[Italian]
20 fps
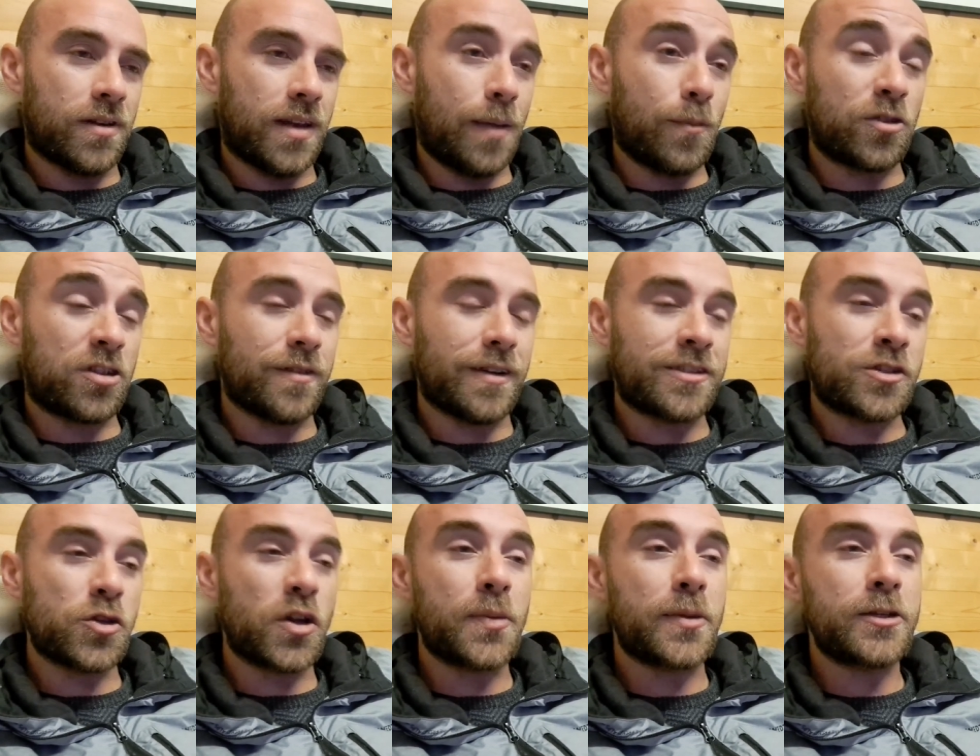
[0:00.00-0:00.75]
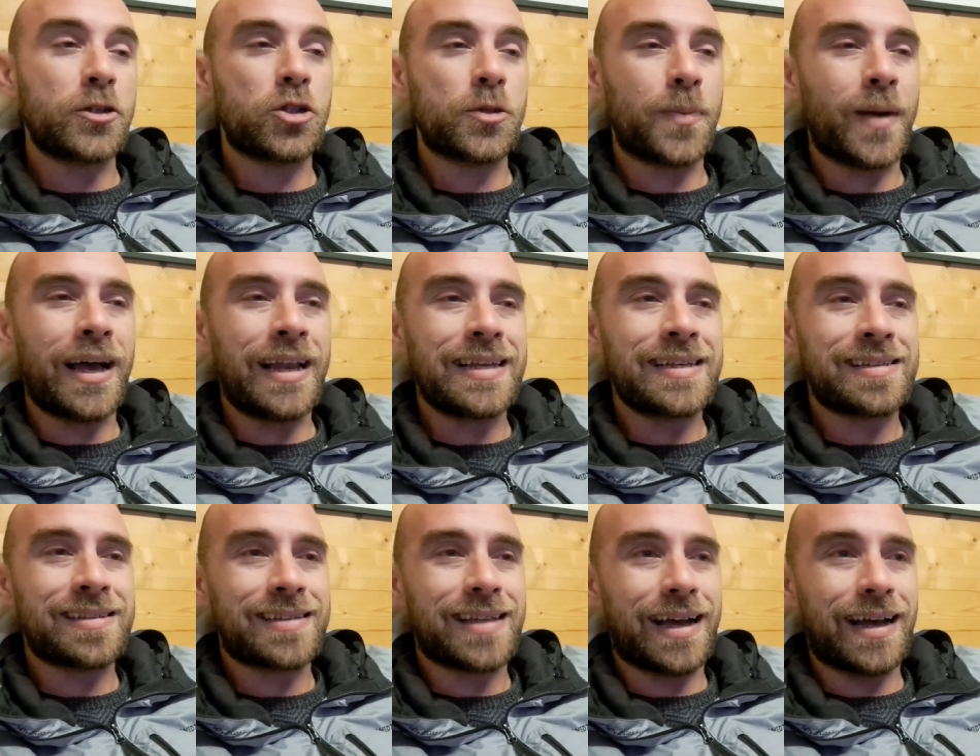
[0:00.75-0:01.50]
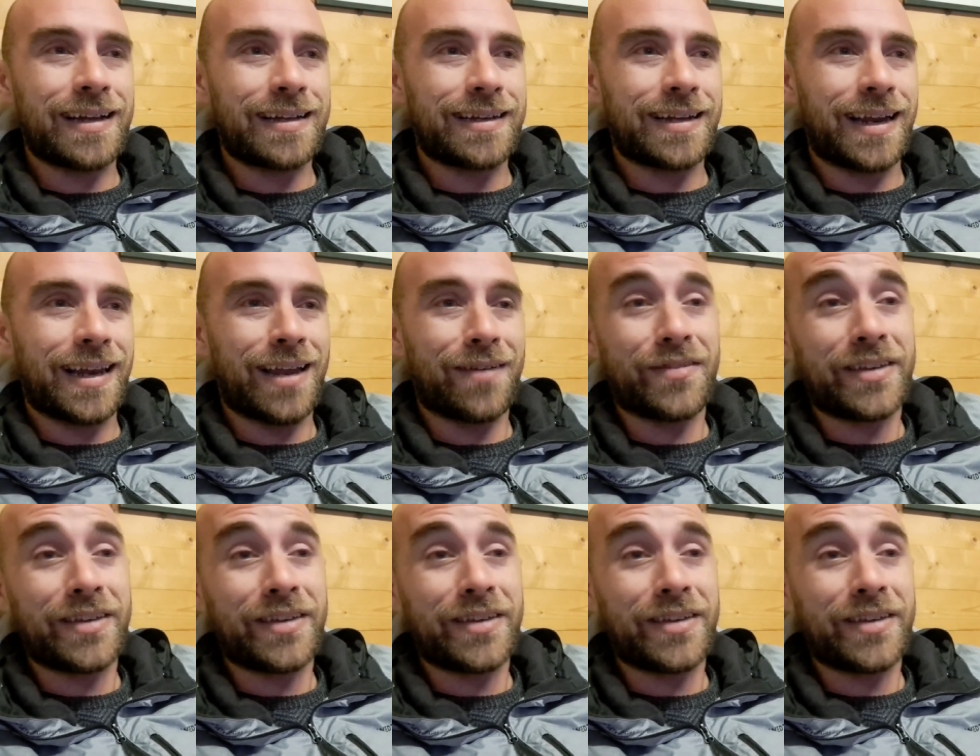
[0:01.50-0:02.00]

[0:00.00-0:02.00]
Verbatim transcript: La motivazione principale sta nella